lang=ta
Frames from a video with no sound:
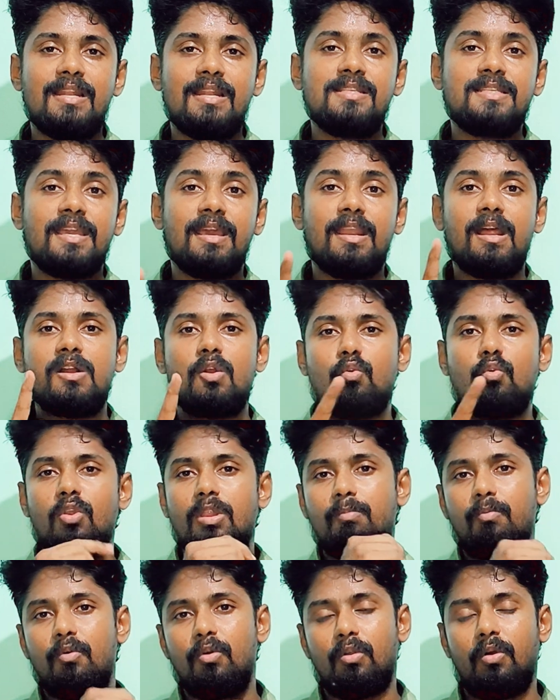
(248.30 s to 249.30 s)
ஜெலன்ஸ்கே நாங்கள்
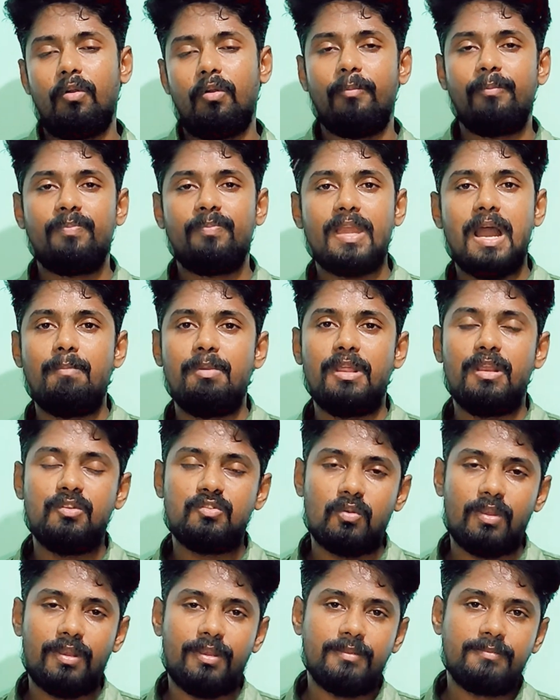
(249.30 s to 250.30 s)
கொல்ல போகிறோம் அப்படின்னு
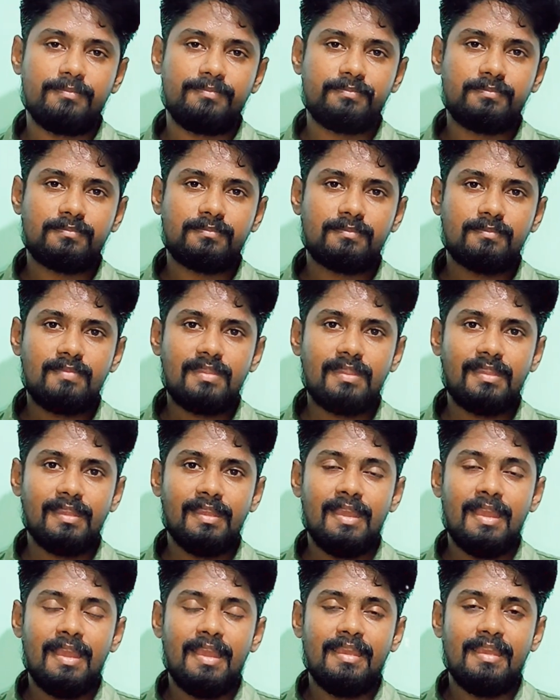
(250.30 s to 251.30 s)
சொல்லிட்டு
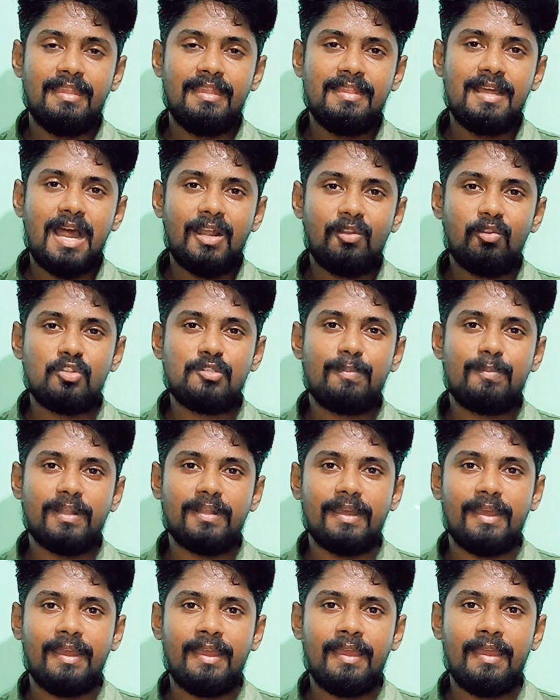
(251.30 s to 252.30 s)
இந்த
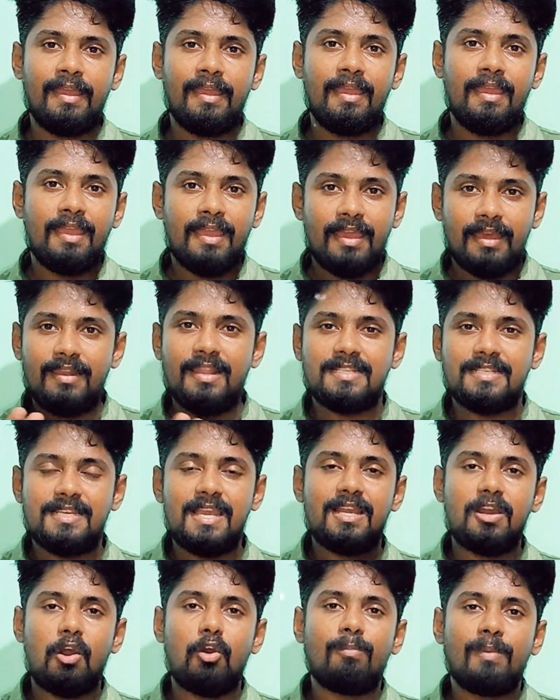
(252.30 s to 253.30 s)
அனௌன்ஸ்மெண்ட்டை
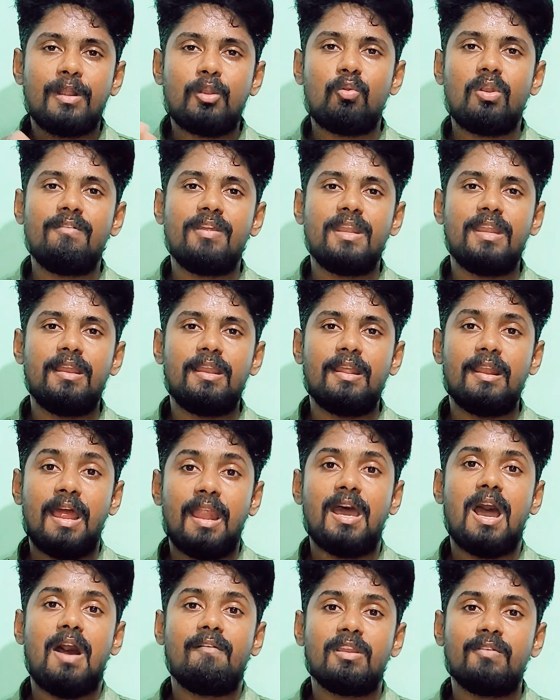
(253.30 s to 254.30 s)
ரஷ்ய கவர்மெண்ட் கூட வெளியிடலை
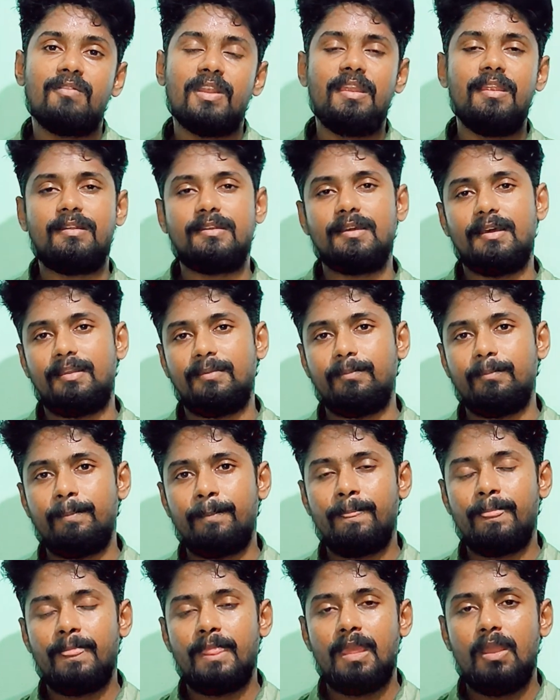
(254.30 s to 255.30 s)
ஆனால் அவர் வெளியிட்டார்
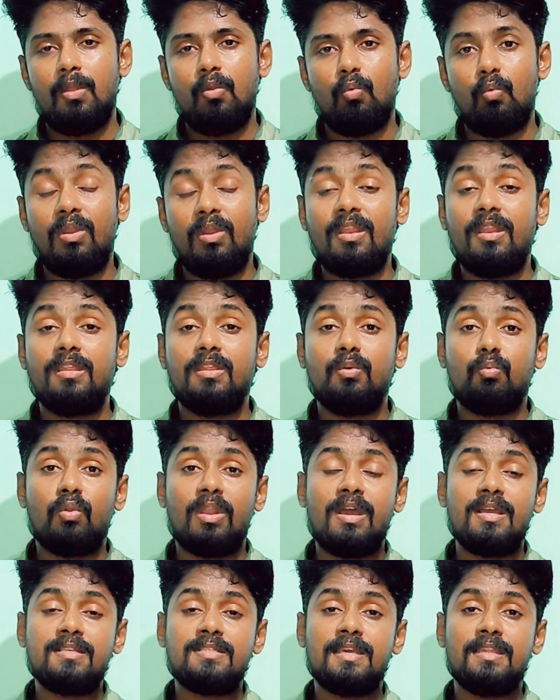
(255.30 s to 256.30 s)
உடனே இந்த
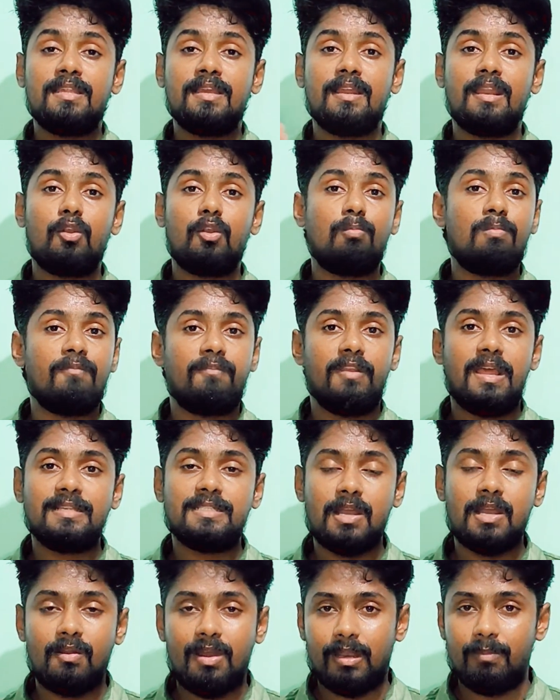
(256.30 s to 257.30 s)
உலக செய்திகளில் ரொம்ப
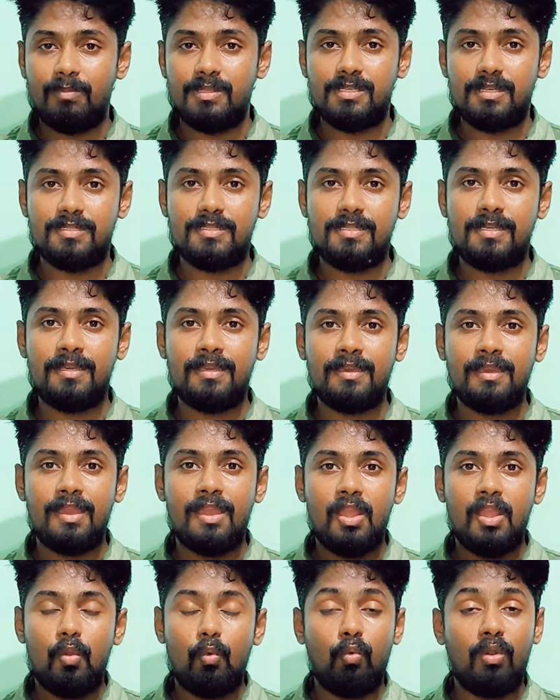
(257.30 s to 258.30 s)
ஃப்ளேஷ் ஆக ஆரம்பிச்சிருச்சு
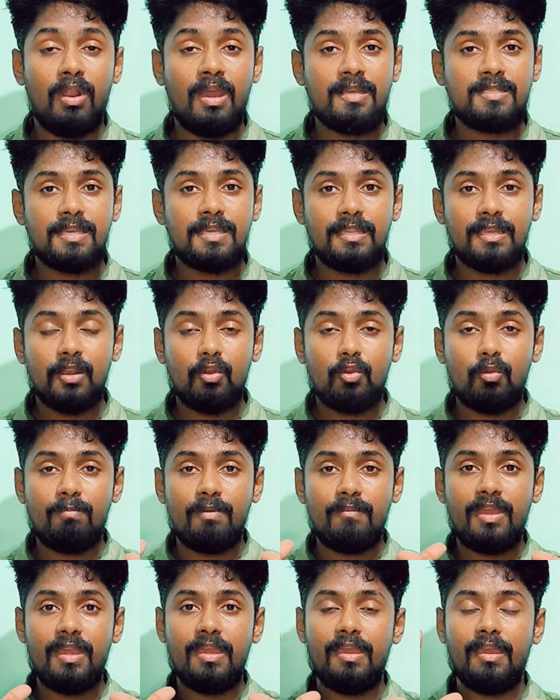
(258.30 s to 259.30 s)
உலக செய்திகள்
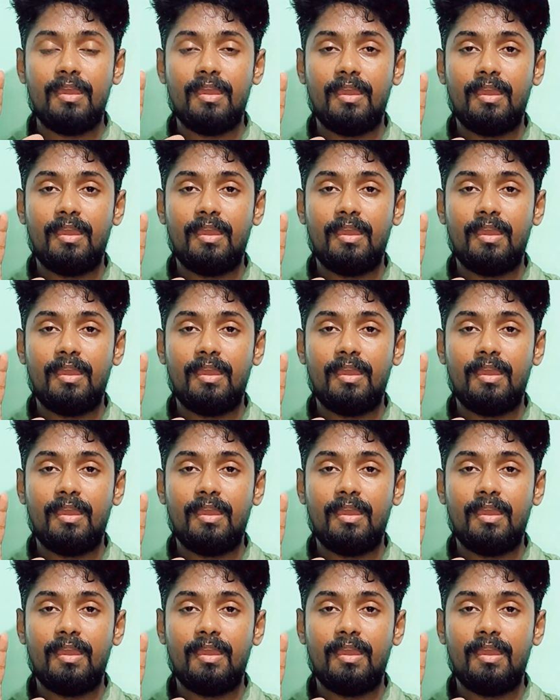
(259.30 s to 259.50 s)
ரொம்பவே